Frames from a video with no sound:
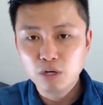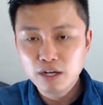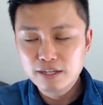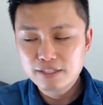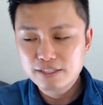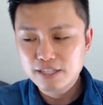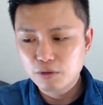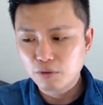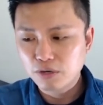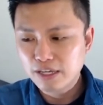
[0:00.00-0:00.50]

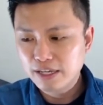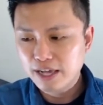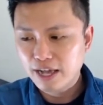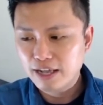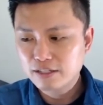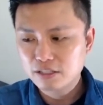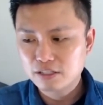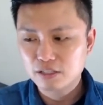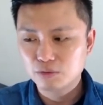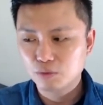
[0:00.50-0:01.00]
像我一开
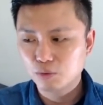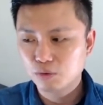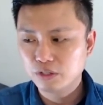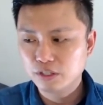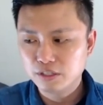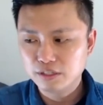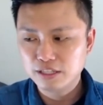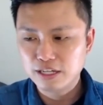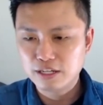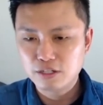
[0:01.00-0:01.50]
始我
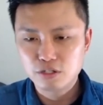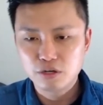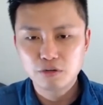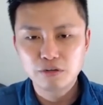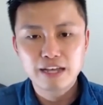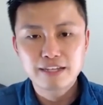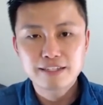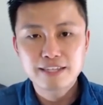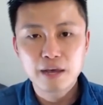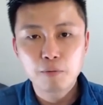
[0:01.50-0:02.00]
的年收
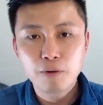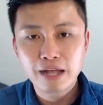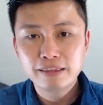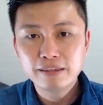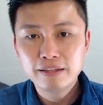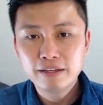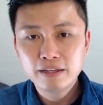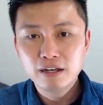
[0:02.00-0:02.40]
两三万。